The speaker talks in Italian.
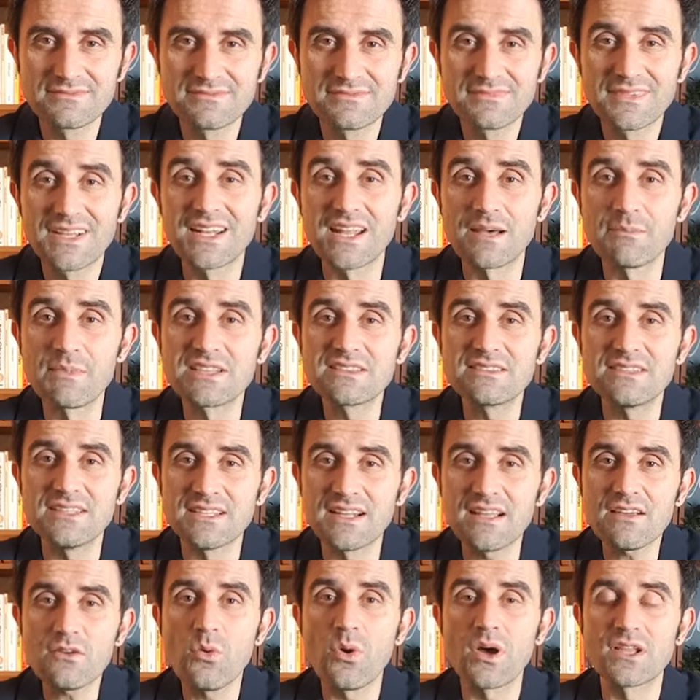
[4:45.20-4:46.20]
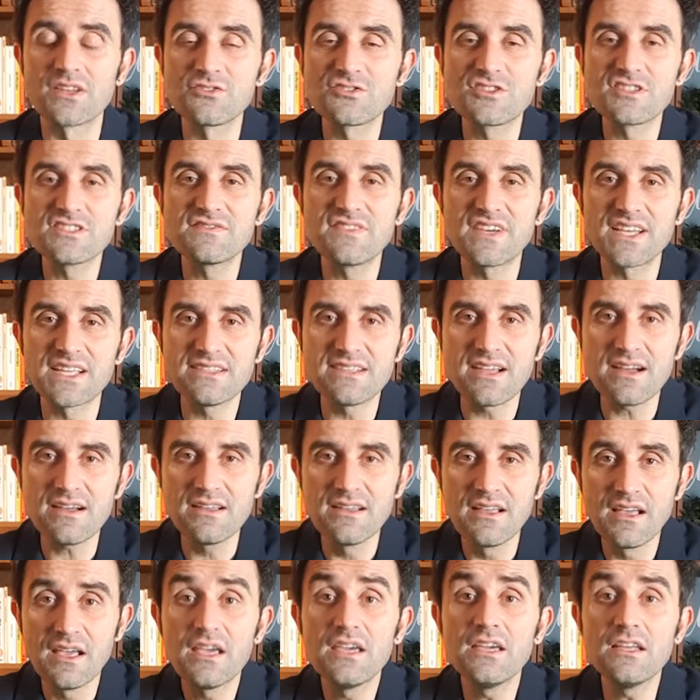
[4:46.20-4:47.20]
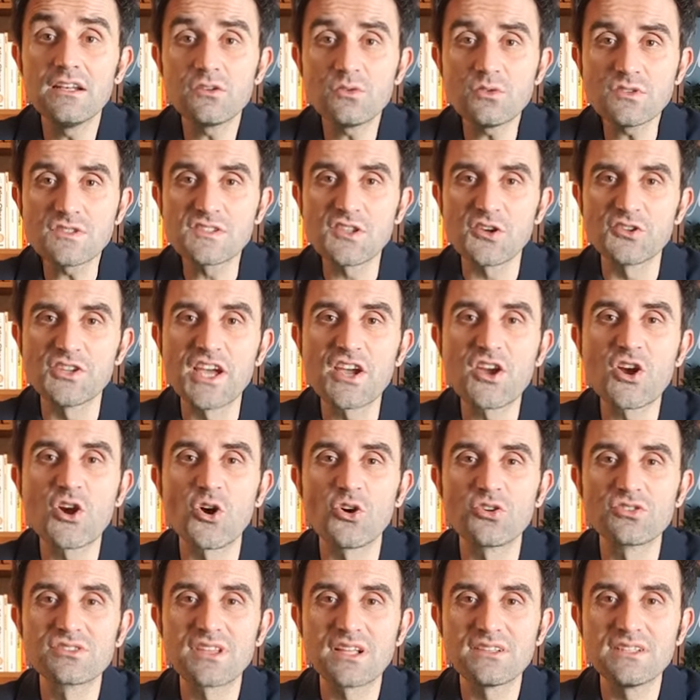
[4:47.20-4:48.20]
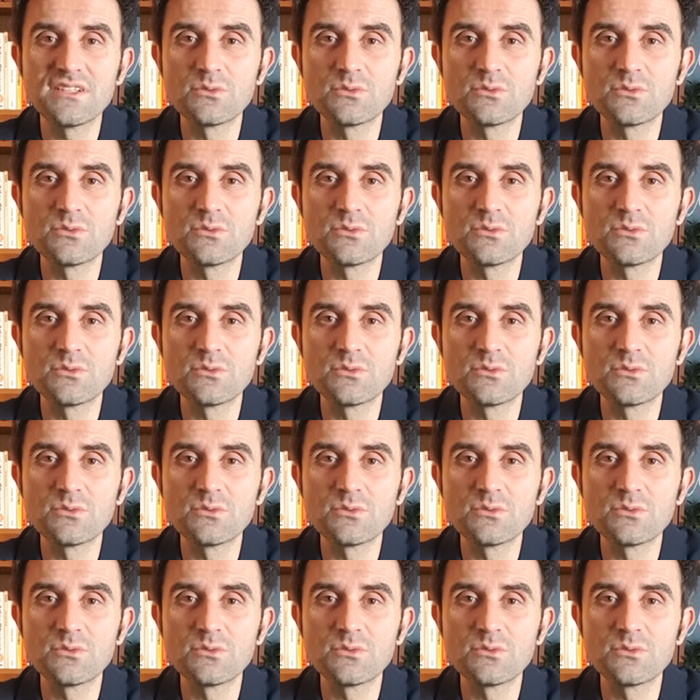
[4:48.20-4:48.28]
La mattina, quando si sveglia, il custode conta di